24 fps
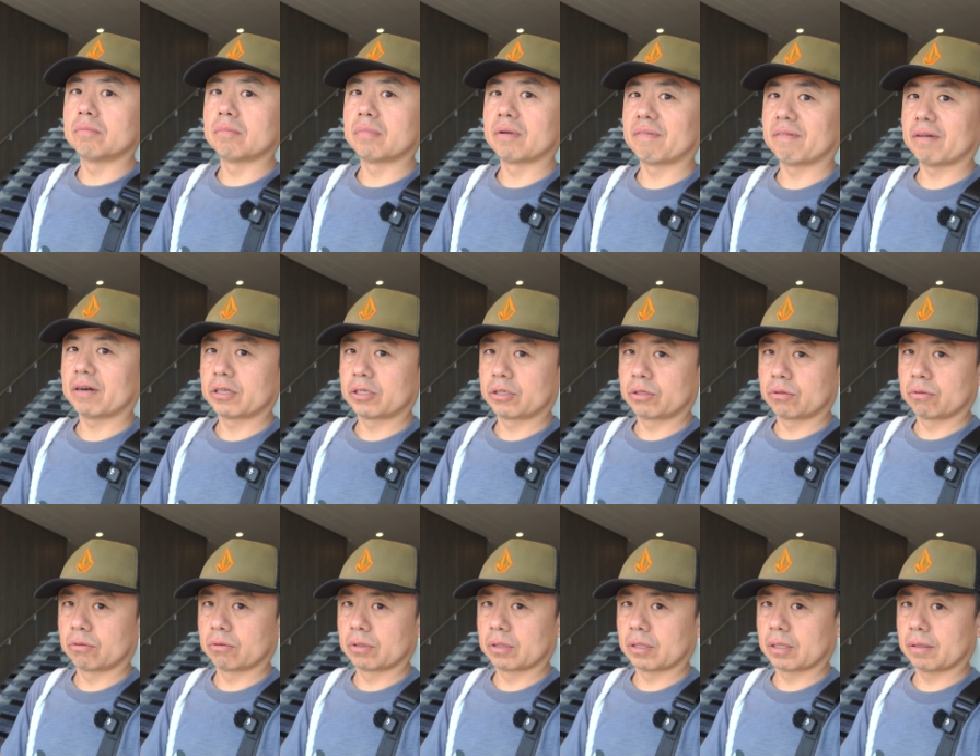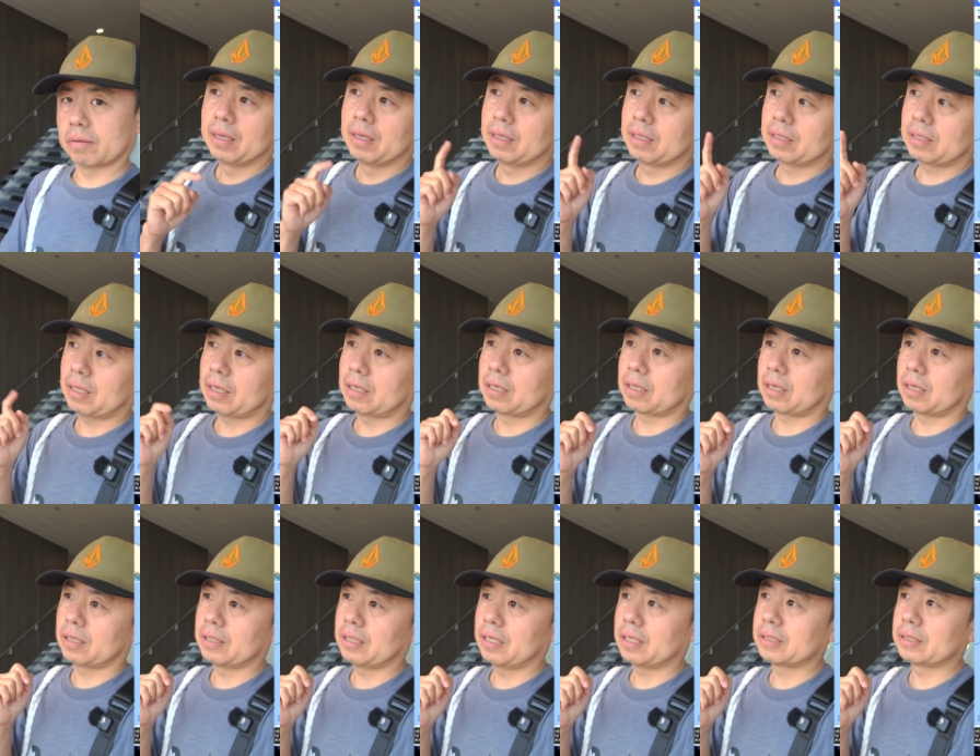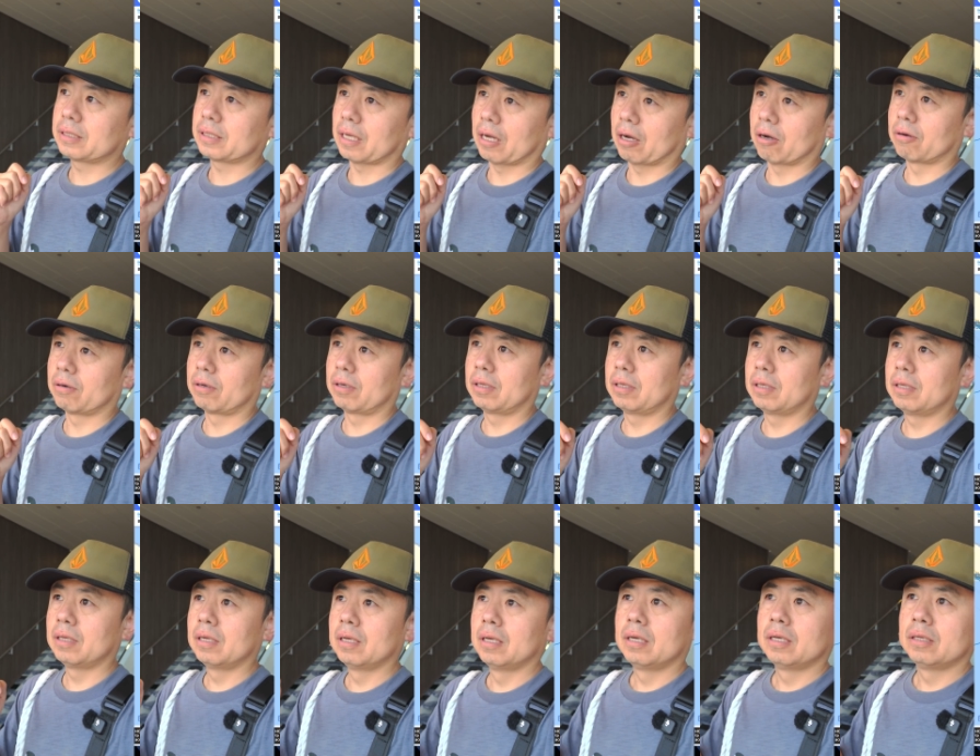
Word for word: 没法使用的。但是刚才早晨